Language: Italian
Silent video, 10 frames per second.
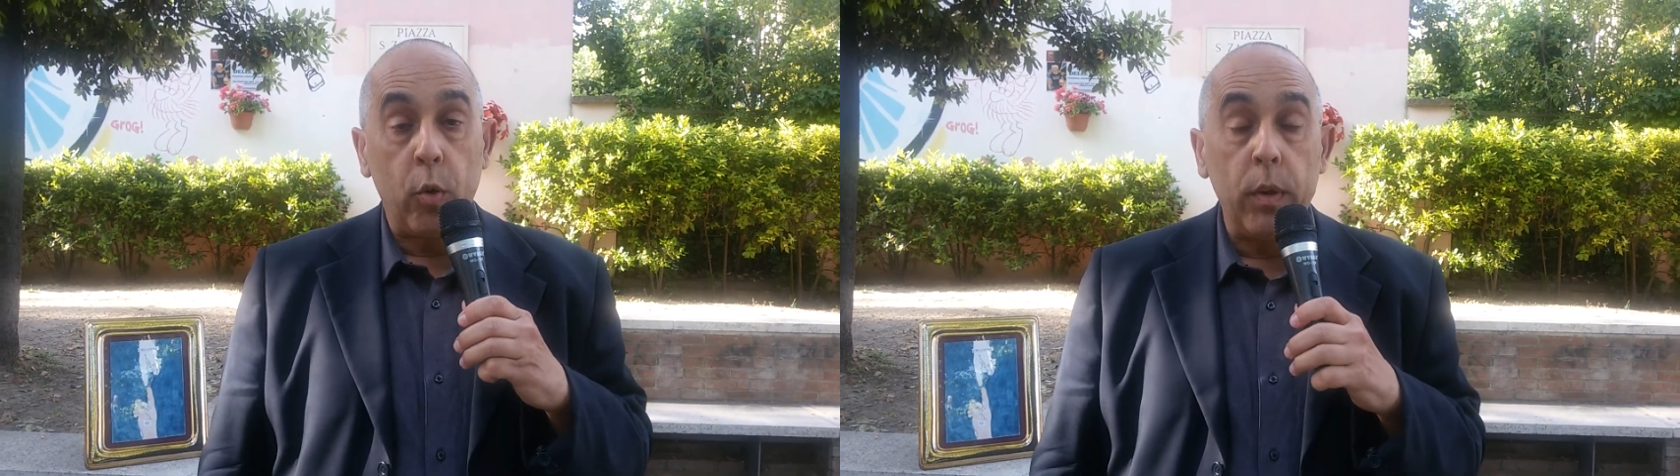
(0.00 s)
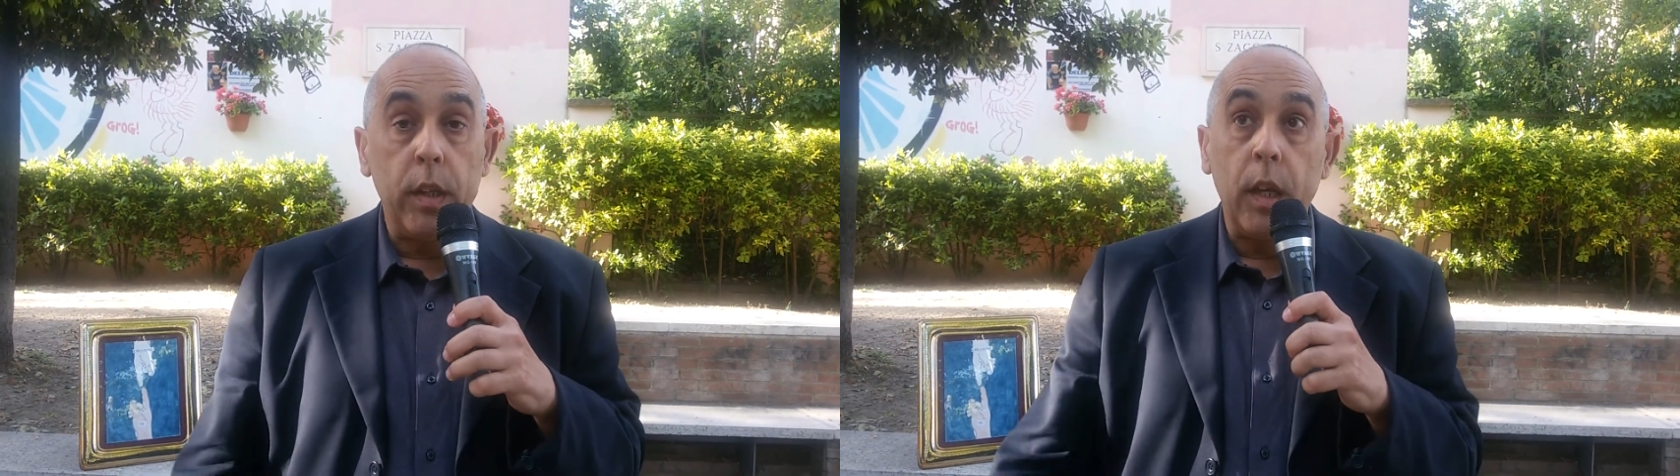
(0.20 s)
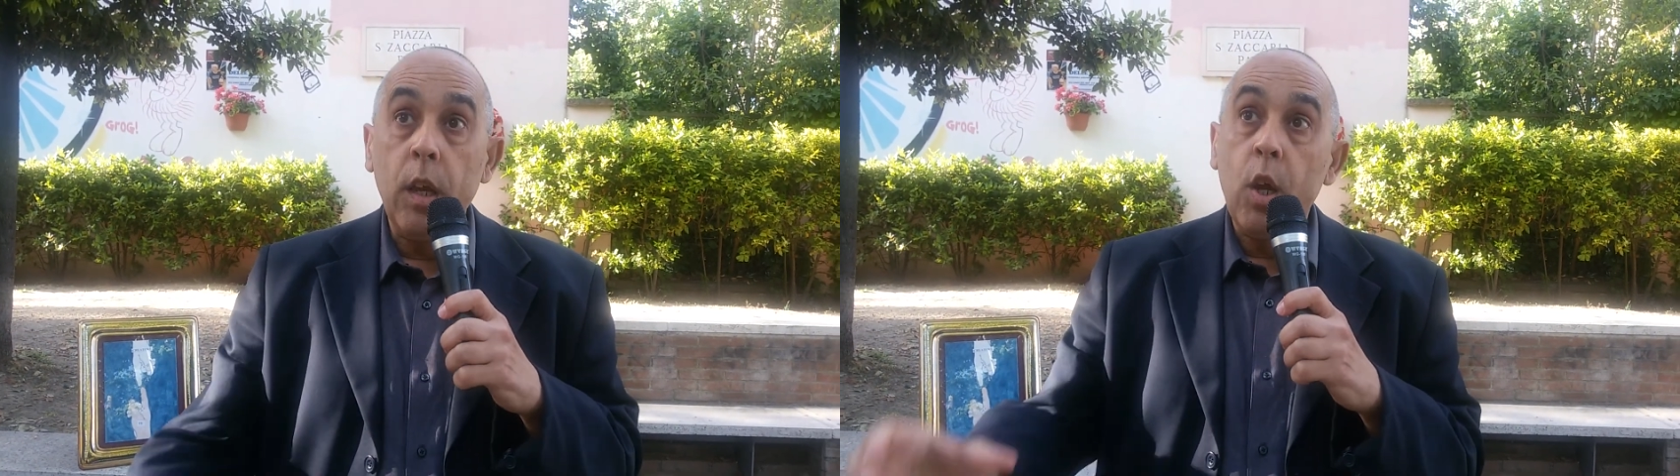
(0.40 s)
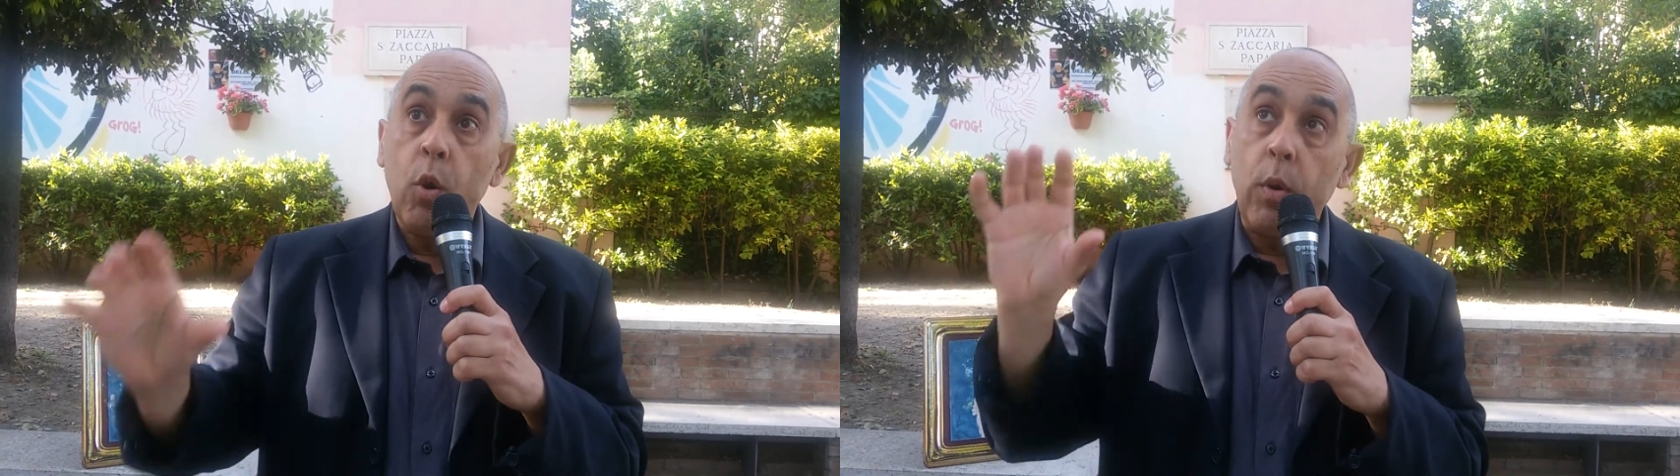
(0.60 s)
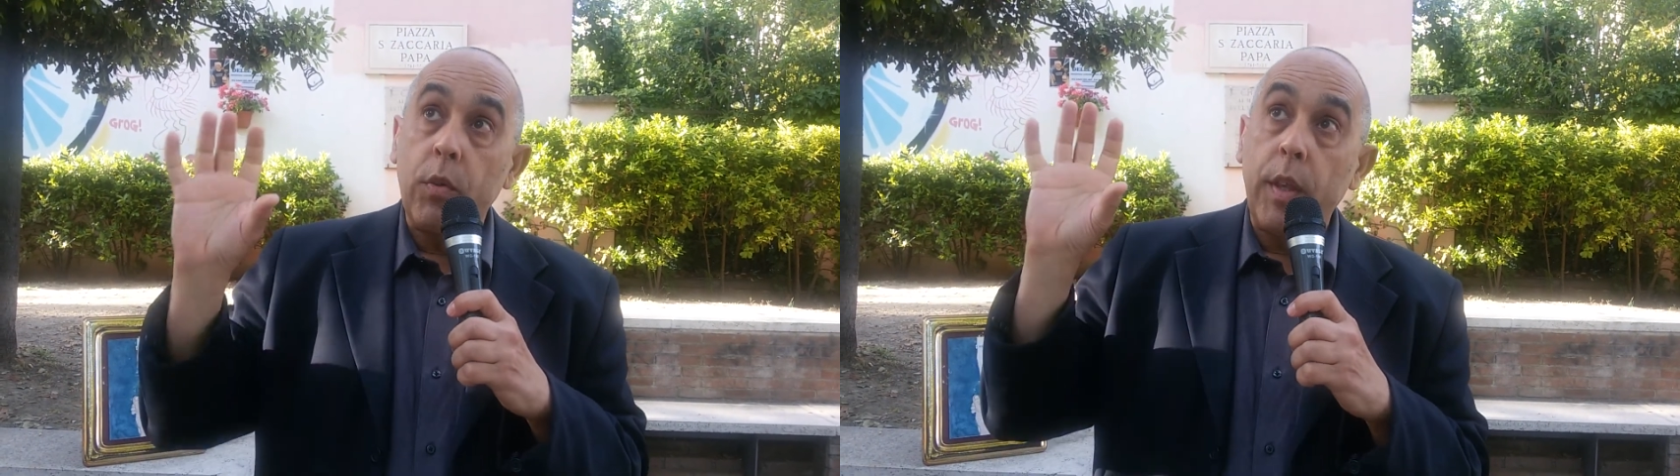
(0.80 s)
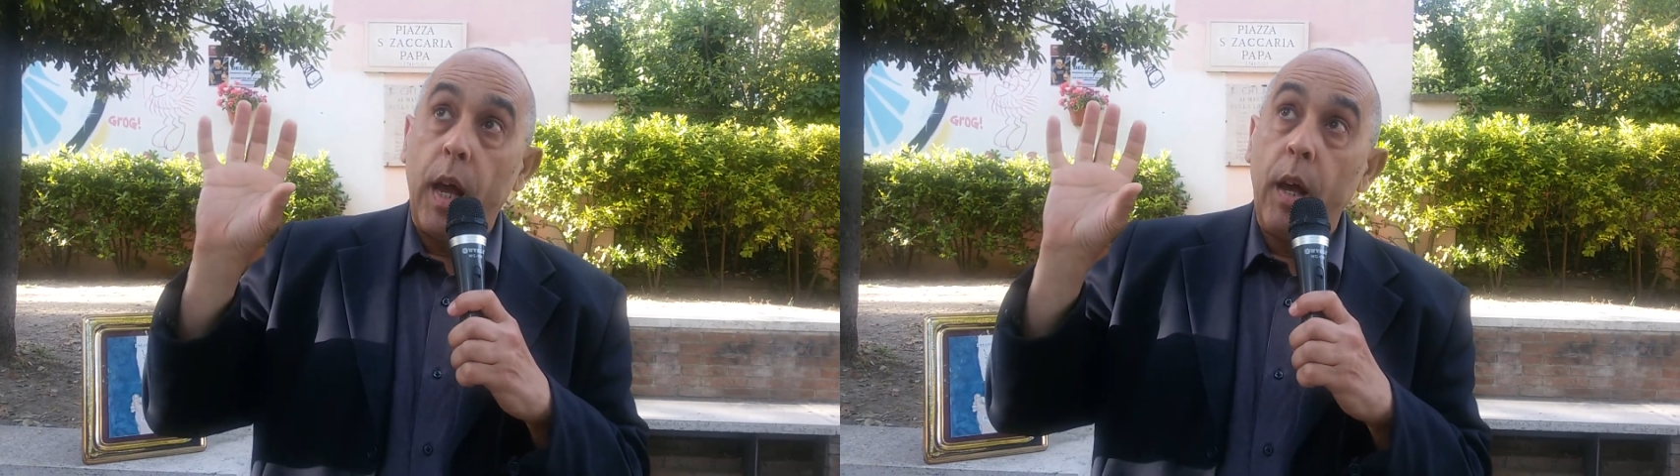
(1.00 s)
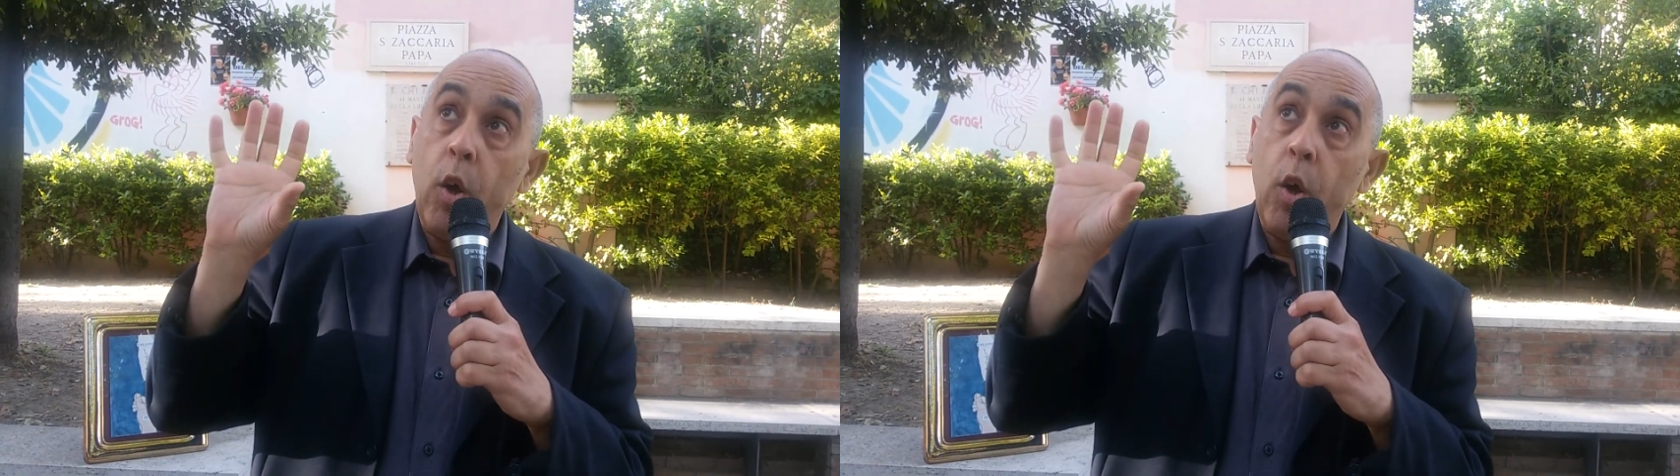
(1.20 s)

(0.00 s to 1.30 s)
Quindi questa